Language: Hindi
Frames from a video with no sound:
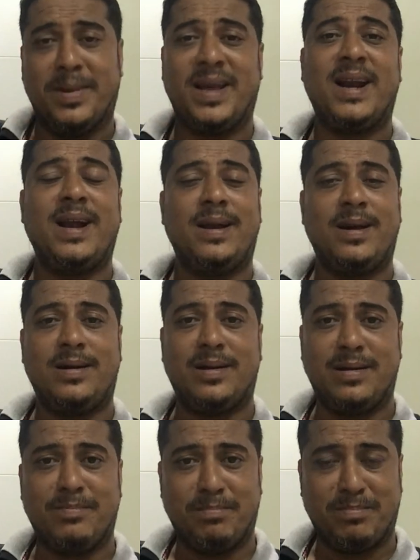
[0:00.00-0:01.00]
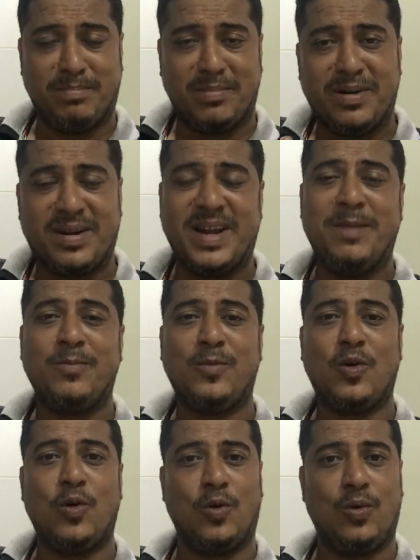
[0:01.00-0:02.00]
मेरे ड्रीम
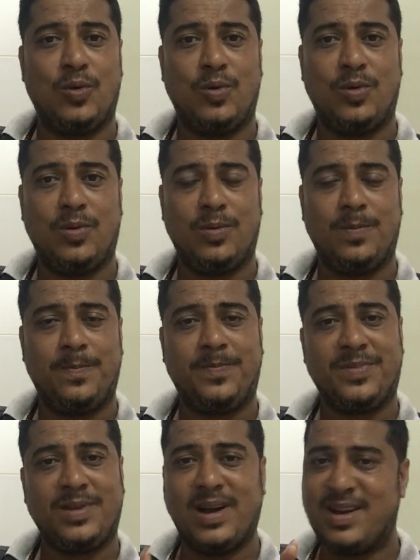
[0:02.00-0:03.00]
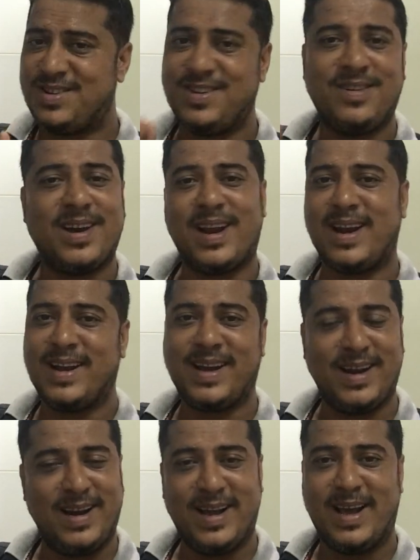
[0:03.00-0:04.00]
को अचीव कराने
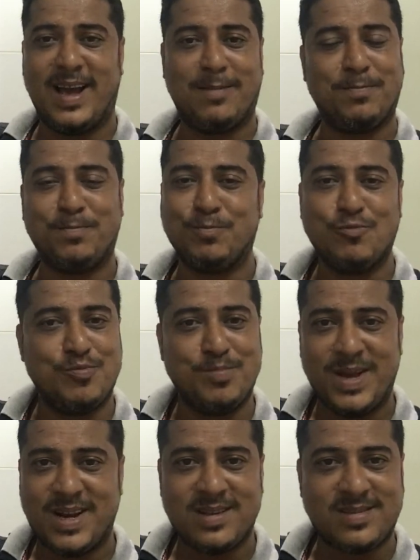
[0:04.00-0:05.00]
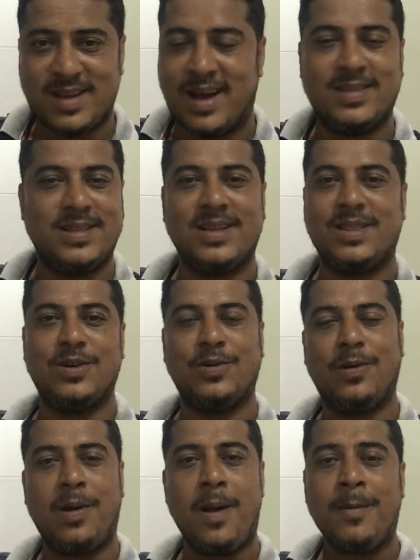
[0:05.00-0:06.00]
के लिए आप मेरा साथ देते
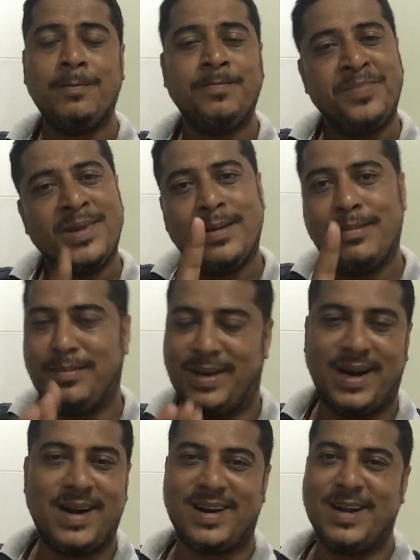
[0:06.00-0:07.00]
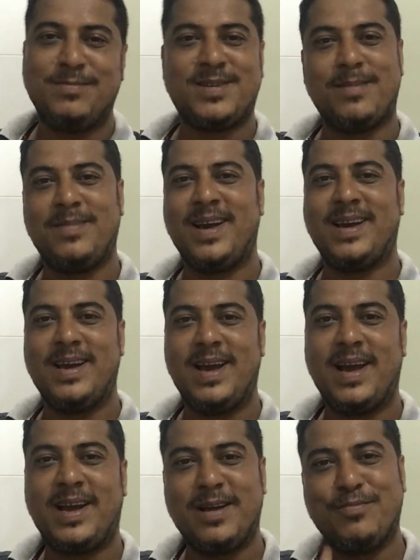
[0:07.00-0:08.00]
हो मेरा ड्रीम सब एक ही
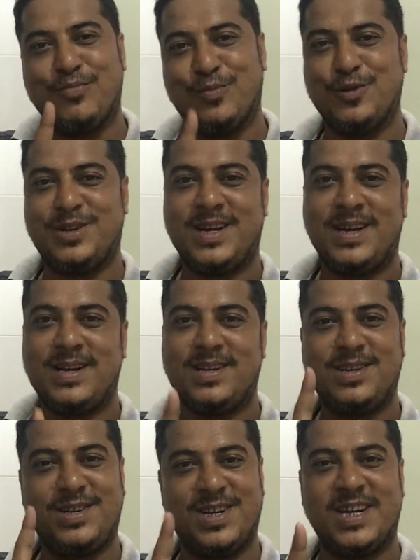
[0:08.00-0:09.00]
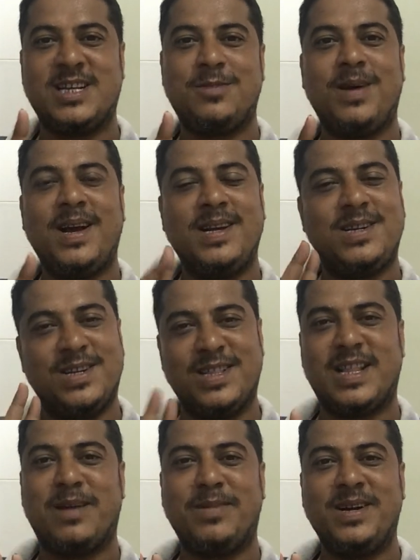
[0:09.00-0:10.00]
है कि मुझे जे एस भाई
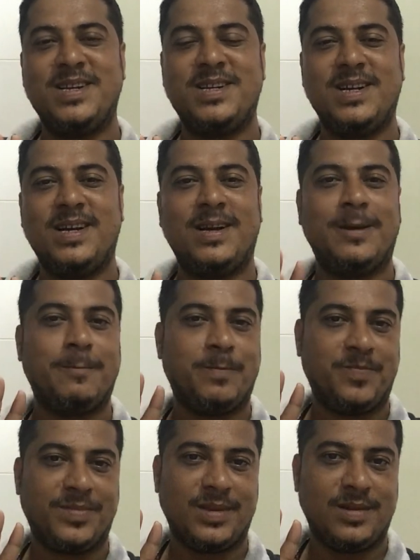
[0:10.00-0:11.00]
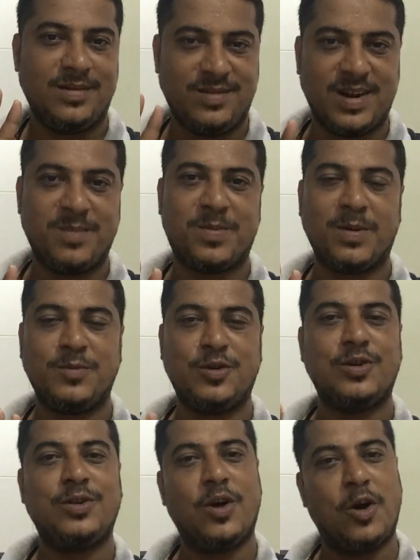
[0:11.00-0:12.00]
चिंतामणि जी जय
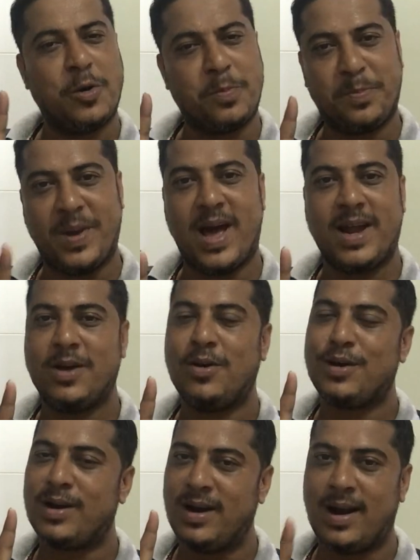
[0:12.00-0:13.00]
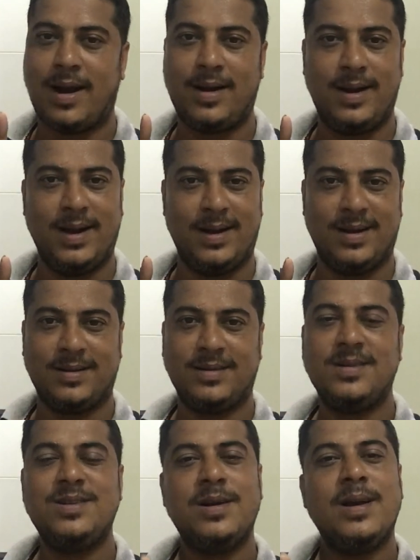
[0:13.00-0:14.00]
प्रभजोत और प्यारे और लाडली
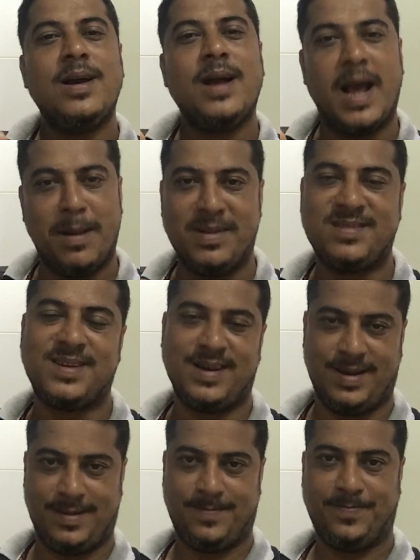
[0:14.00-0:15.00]
एम एस के